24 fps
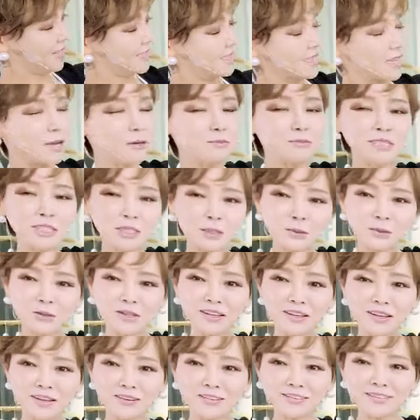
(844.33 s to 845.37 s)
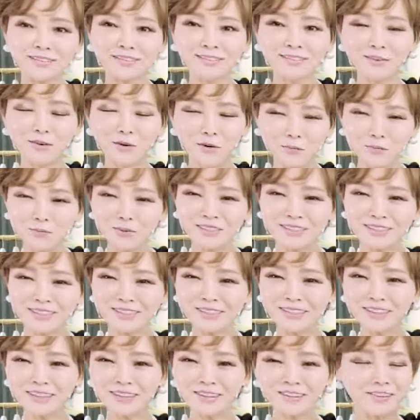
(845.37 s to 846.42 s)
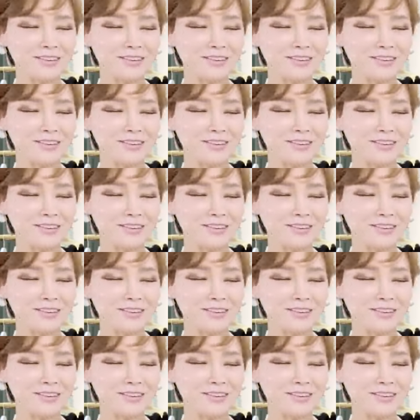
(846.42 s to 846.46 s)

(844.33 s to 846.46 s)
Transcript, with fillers: 참 시원해요. 원피스예요.